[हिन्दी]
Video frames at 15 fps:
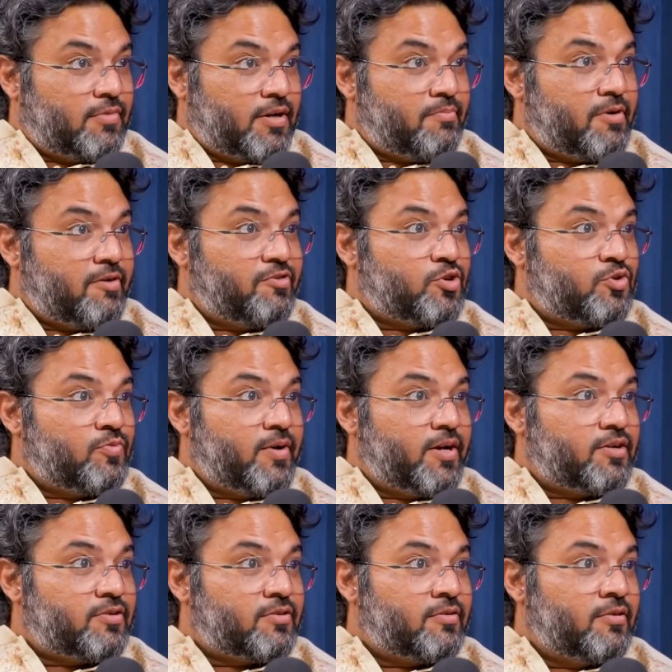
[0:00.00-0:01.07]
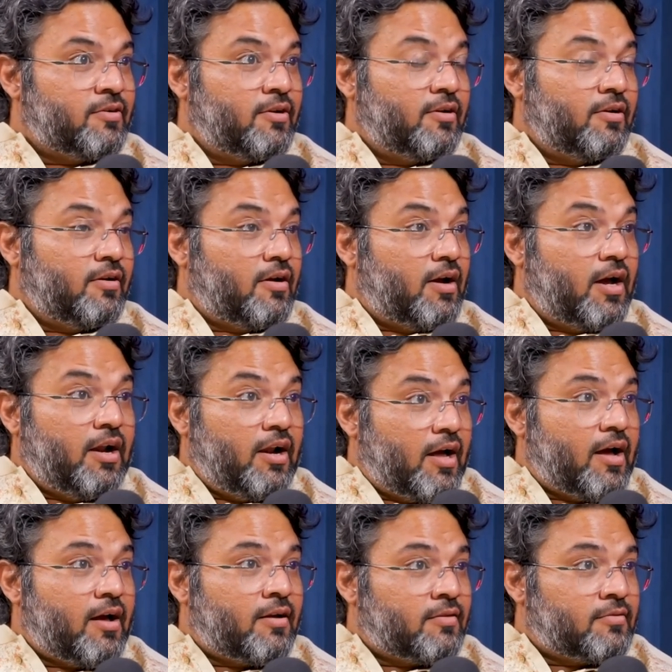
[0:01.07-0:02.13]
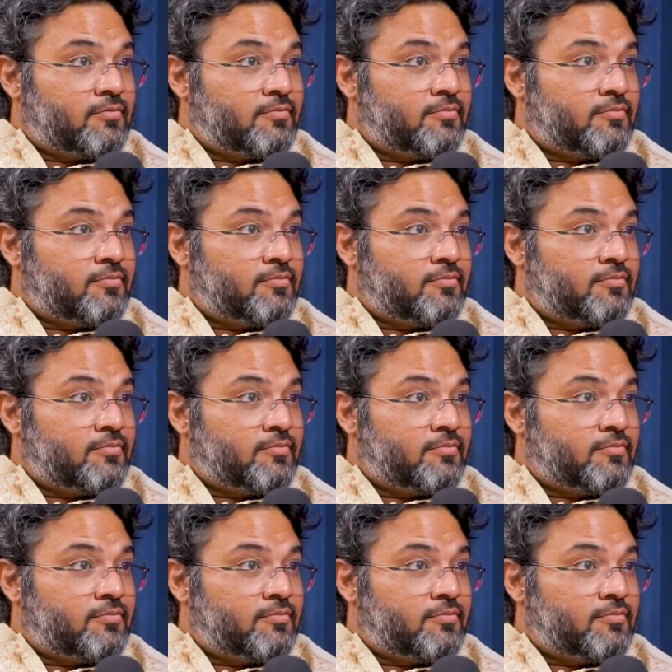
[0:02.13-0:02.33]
ब्रह्मा विष्णु महेश अल्लाह